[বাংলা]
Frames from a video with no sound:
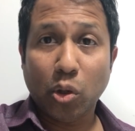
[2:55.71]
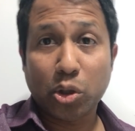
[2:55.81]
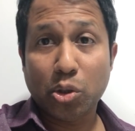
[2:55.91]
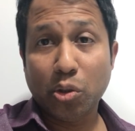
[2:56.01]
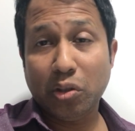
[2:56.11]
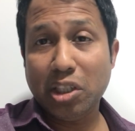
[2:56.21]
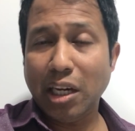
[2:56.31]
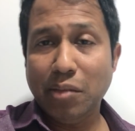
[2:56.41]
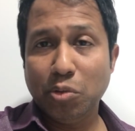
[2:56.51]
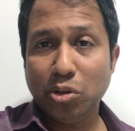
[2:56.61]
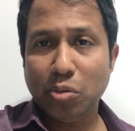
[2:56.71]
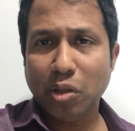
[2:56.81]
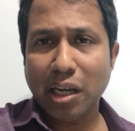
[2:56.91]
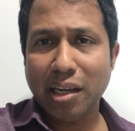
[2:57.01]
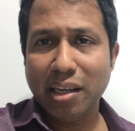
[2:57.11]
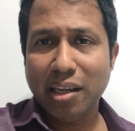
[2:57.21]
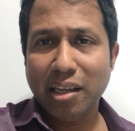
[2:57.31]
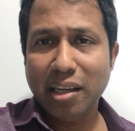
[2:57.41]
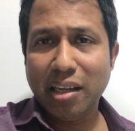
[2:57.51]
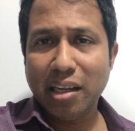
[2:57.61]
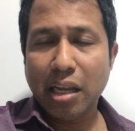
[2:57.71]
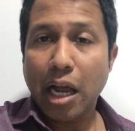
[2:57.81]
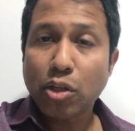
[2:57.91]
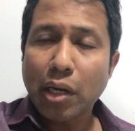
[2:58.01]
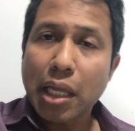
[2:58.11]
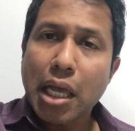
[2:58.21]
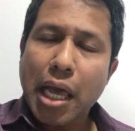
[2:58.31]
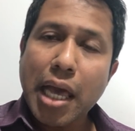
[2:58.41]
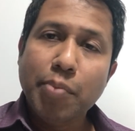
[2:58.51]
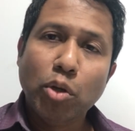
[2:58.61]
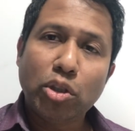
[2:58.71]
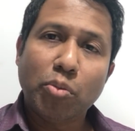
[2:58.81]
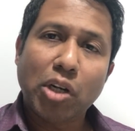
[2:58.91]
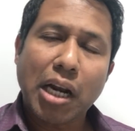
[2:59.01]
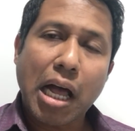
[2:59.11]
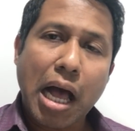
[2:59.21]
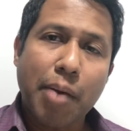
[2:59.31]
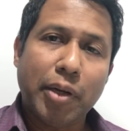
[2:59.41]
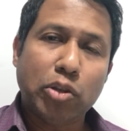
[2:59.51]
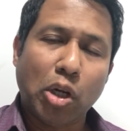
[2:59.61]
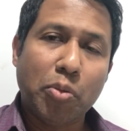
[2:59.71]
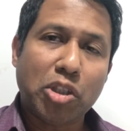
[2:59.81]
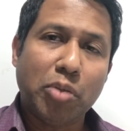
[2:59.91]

কত শক্তিশালী মুক্তমনা আসলে এই মুক্তমনারা আবার ধর্ম